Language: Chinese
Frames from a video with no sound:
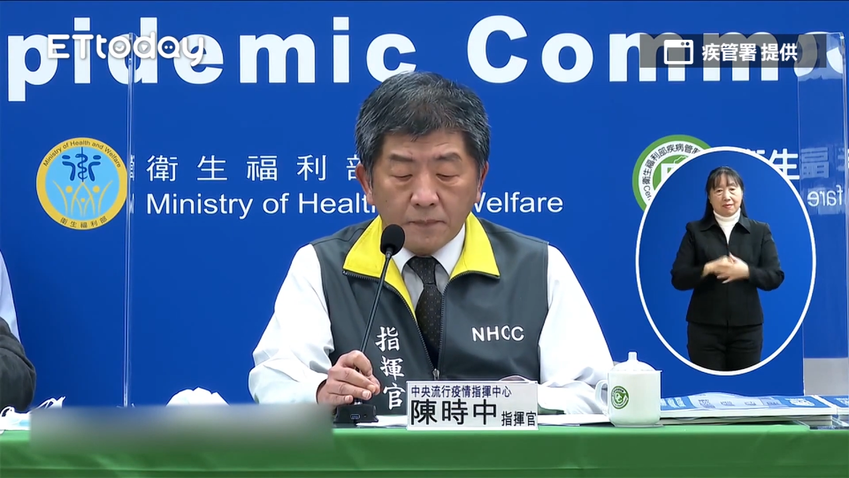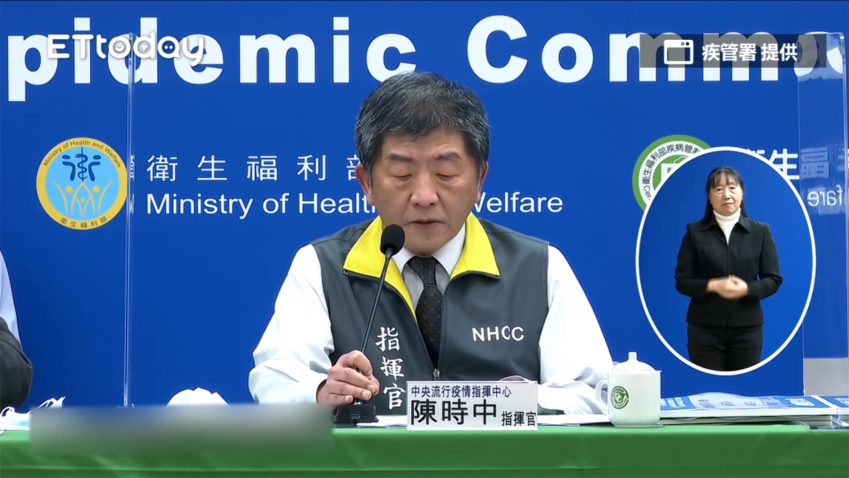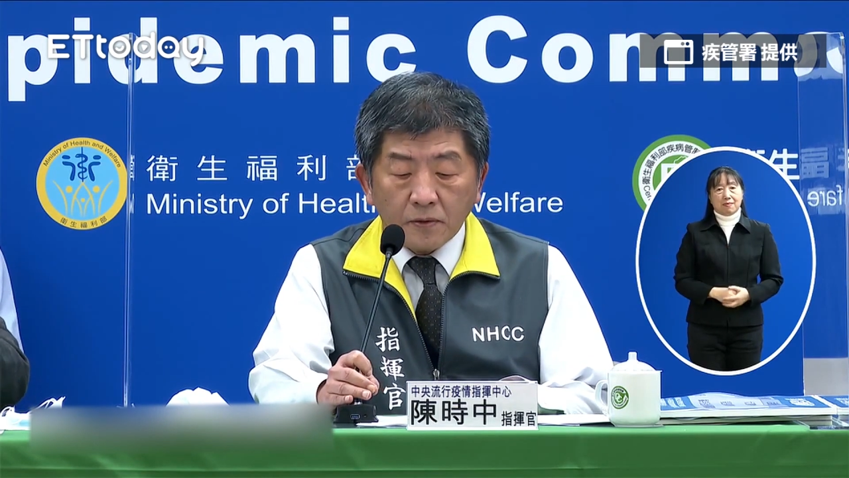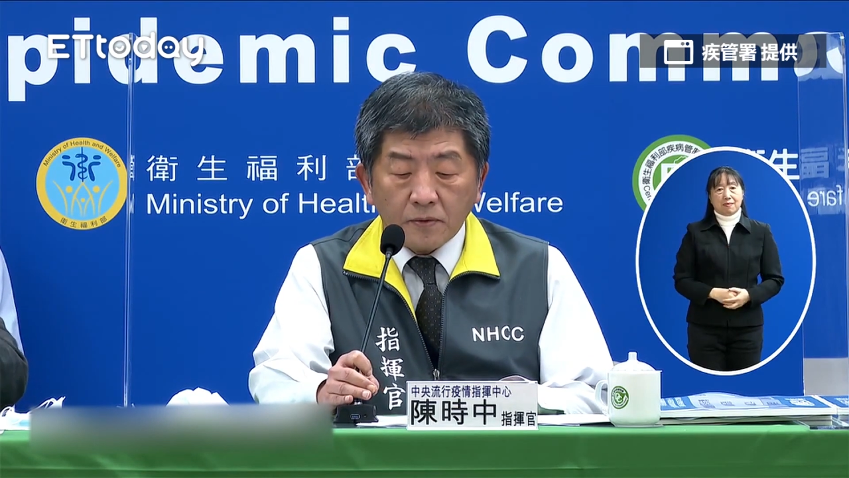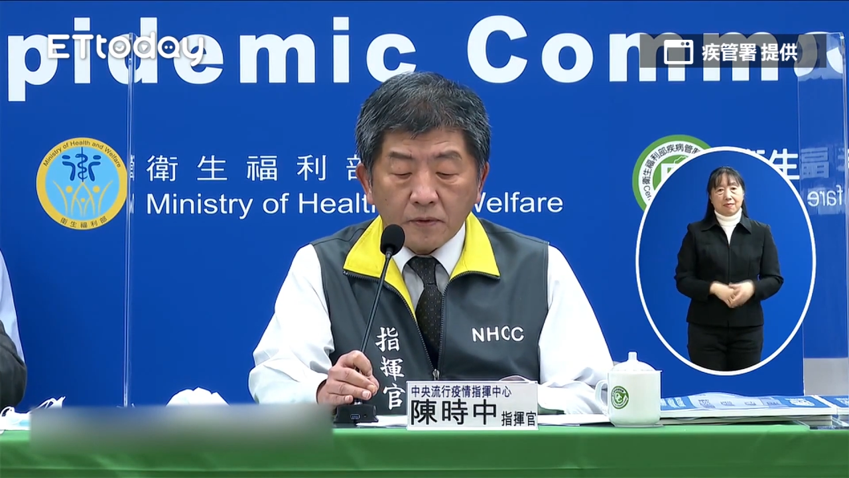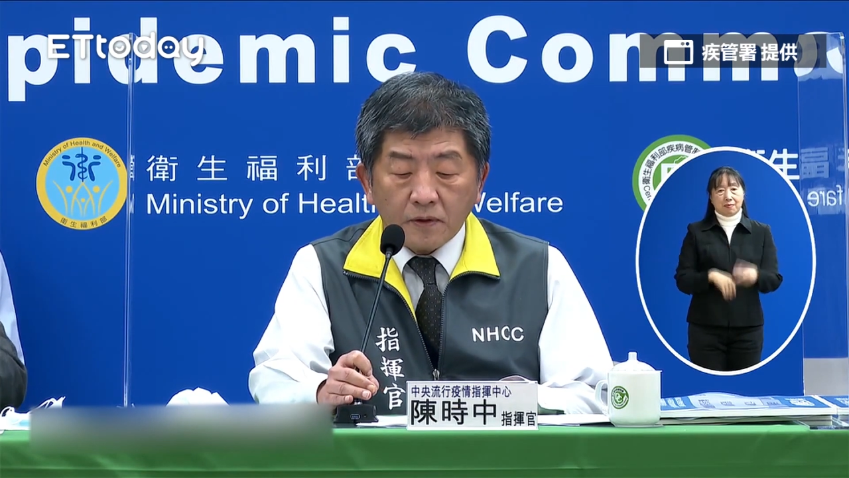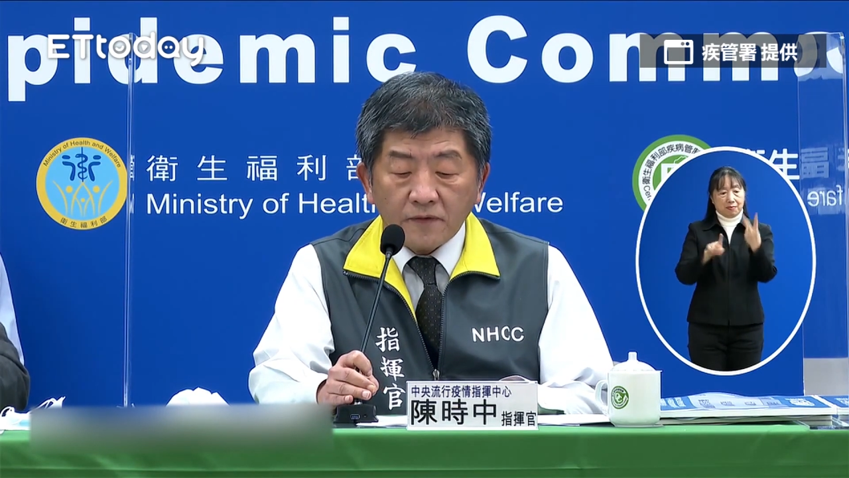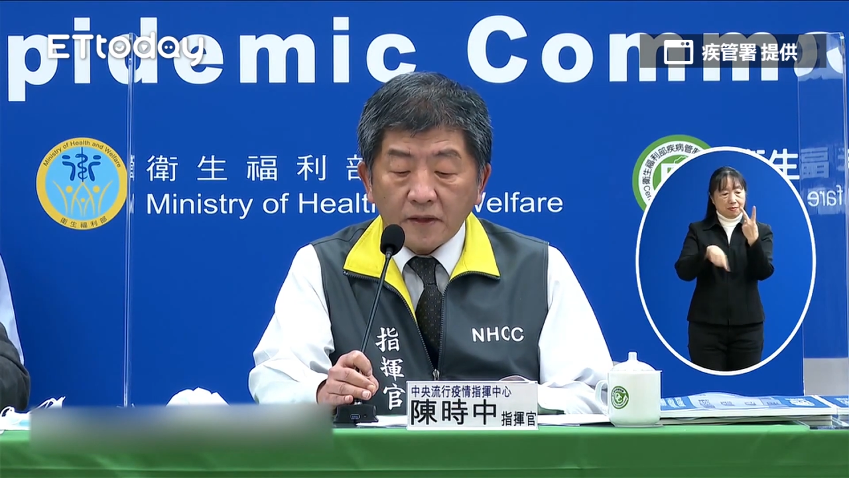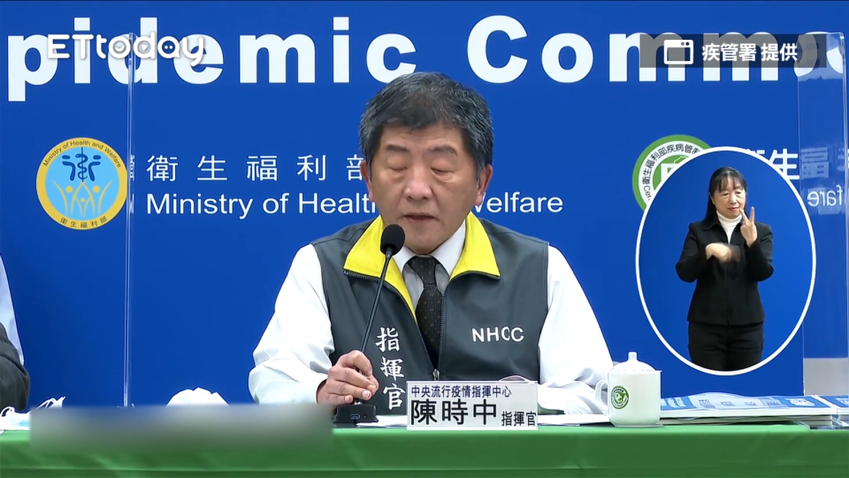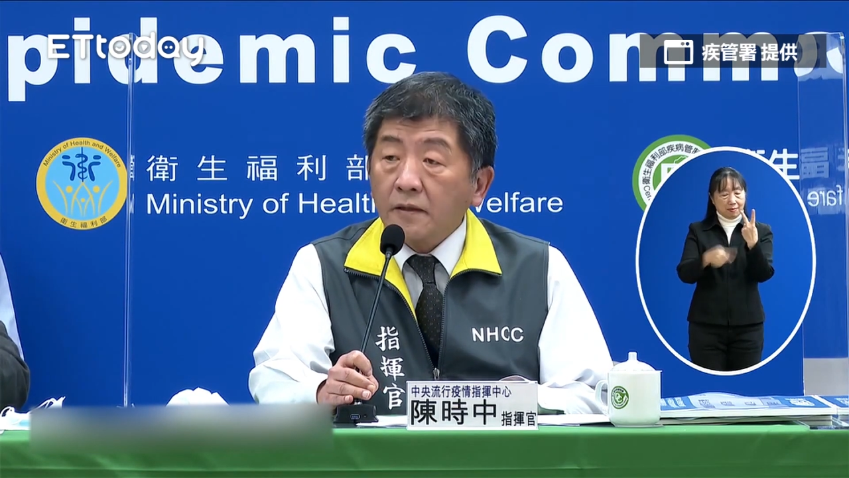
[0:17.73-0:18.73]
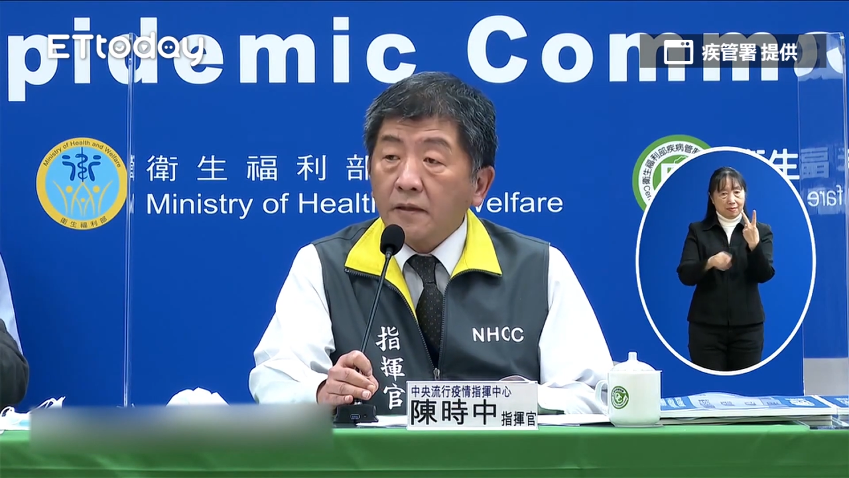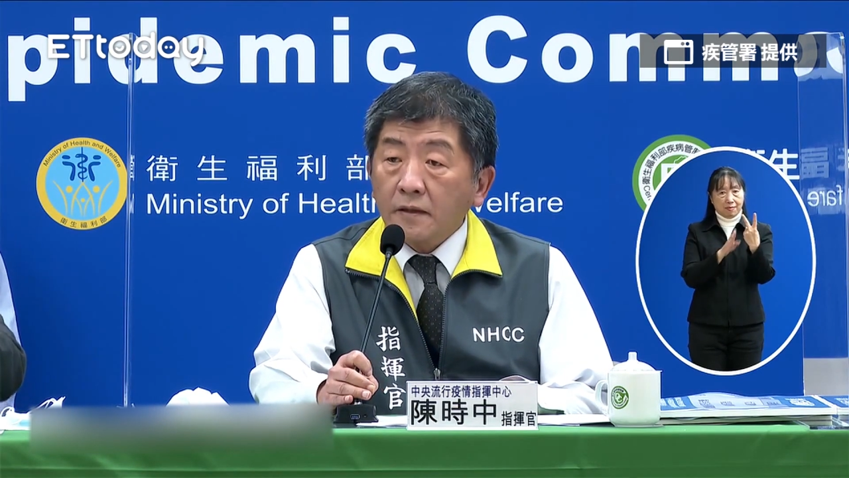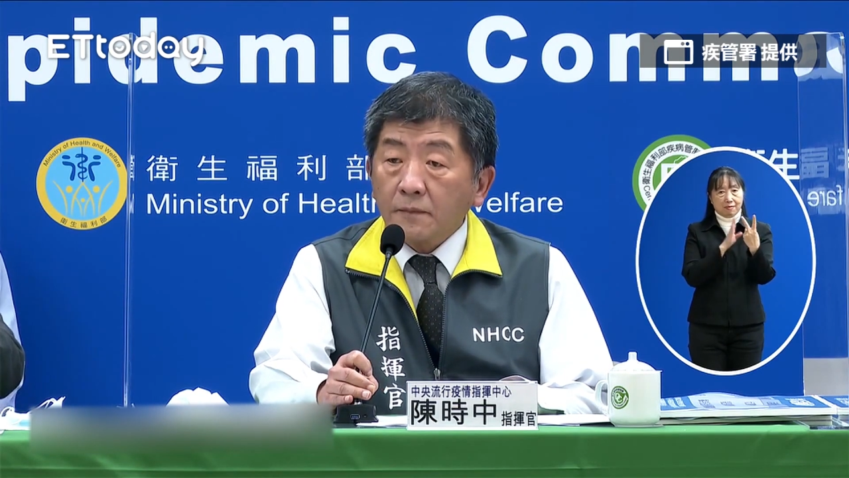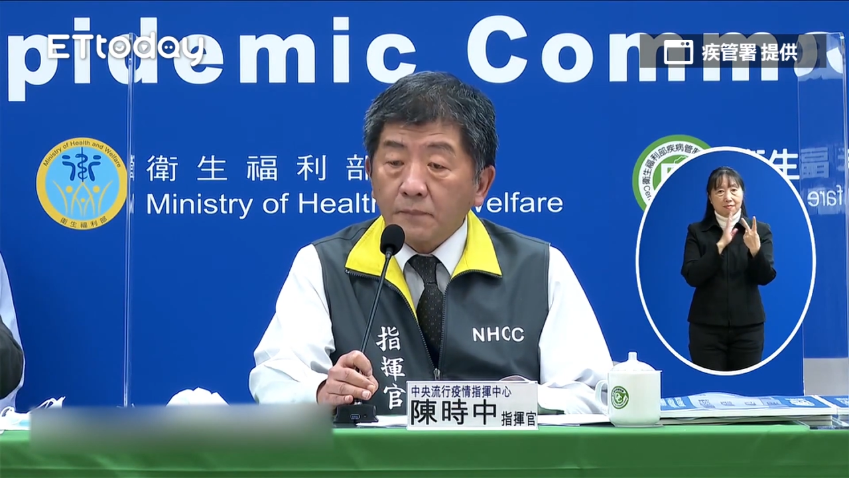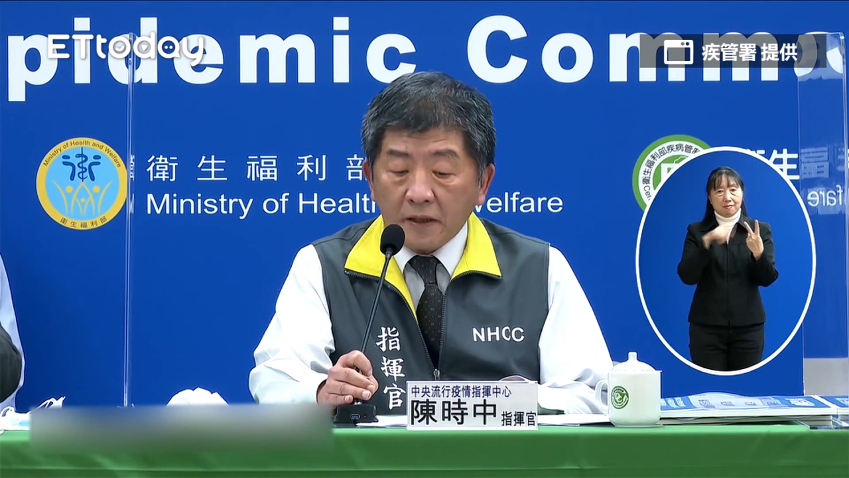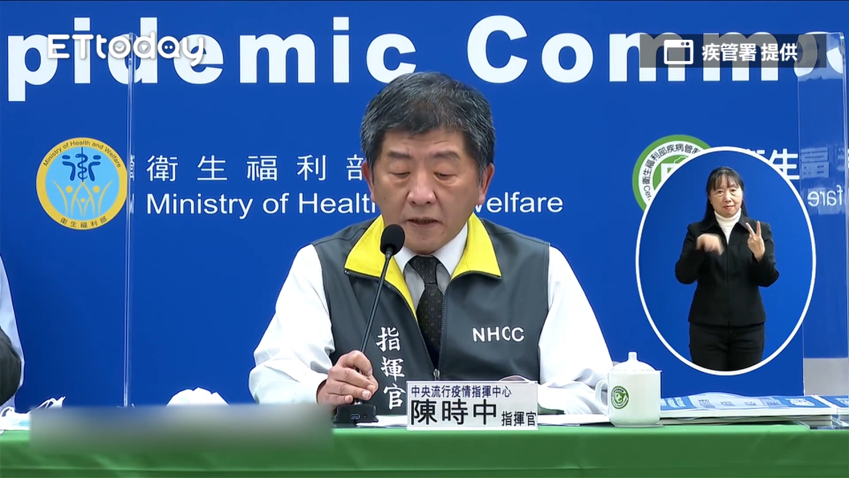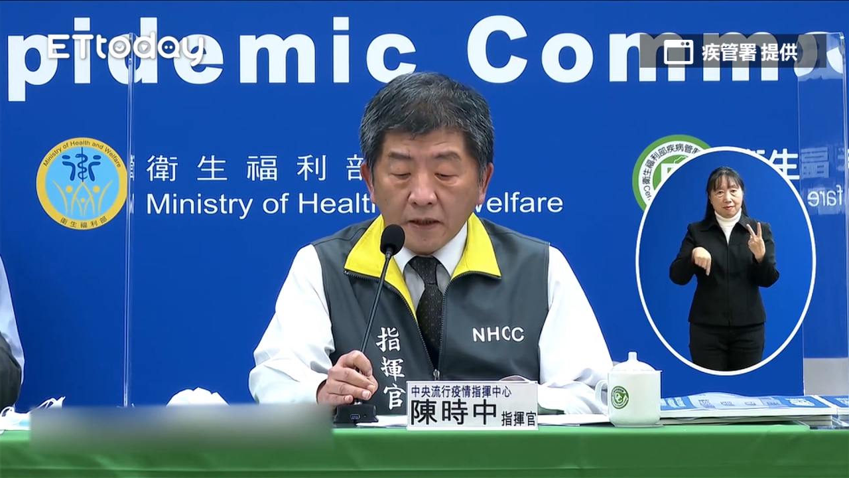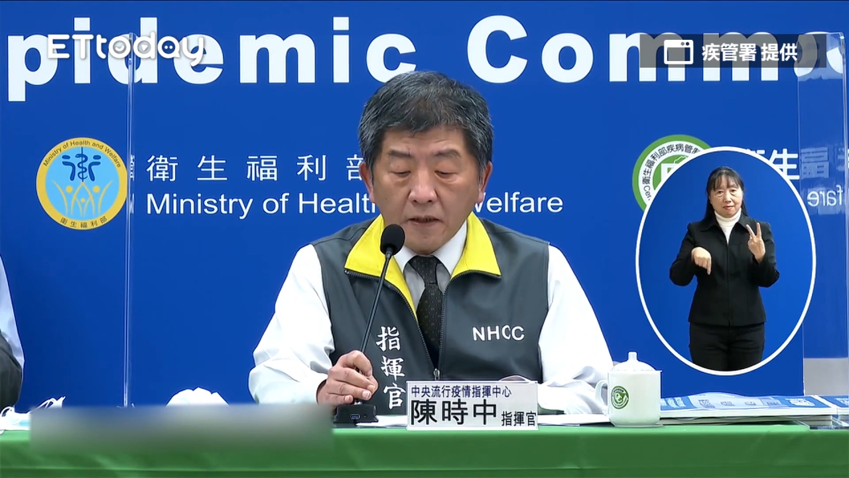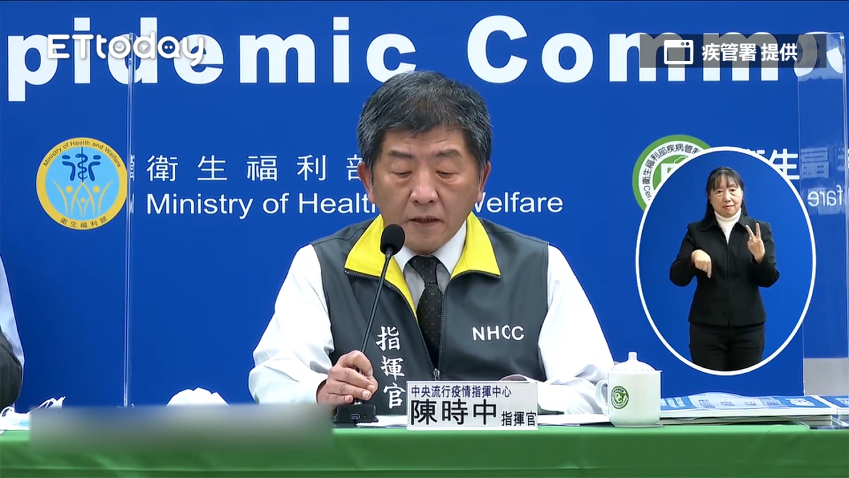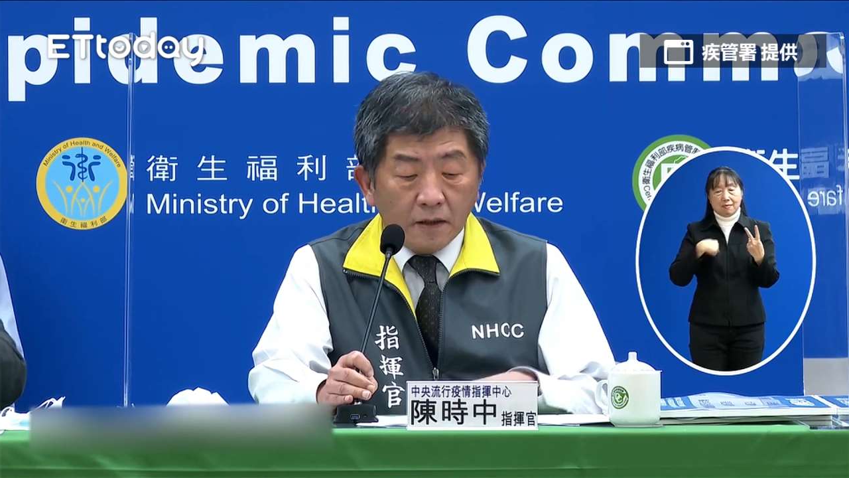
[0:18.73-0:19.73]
本土 COVID-19 的病例，